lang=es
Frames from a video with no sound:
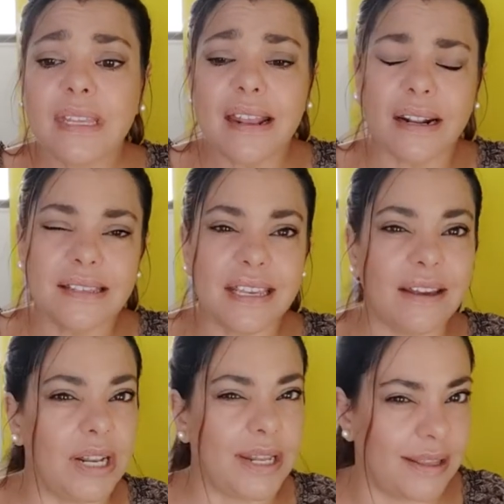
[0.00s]
recién
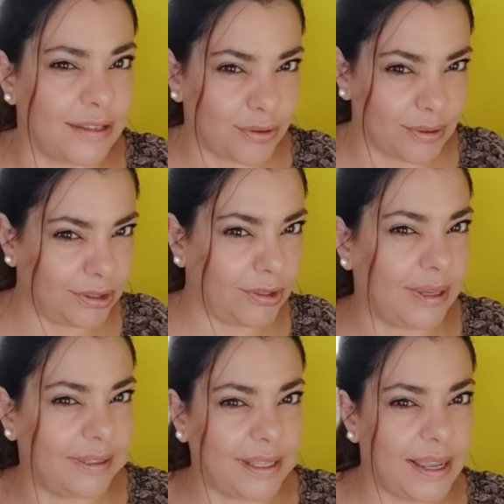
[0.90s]
avenidas, sobre
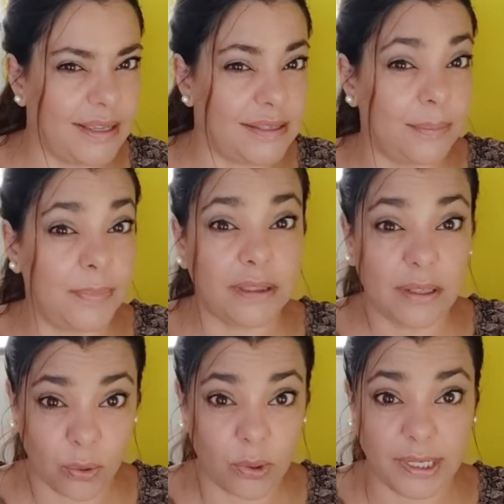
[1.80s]
todo a esta
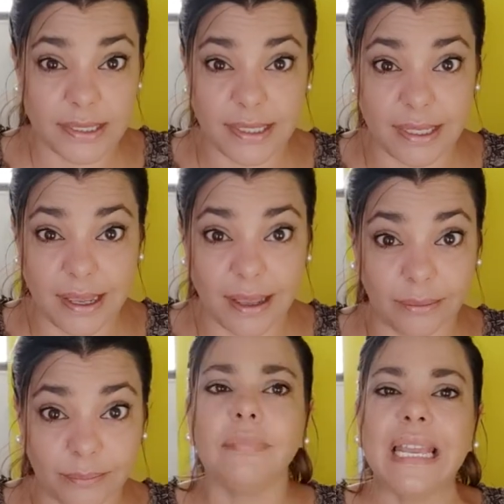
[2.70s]
incipiente burguesía.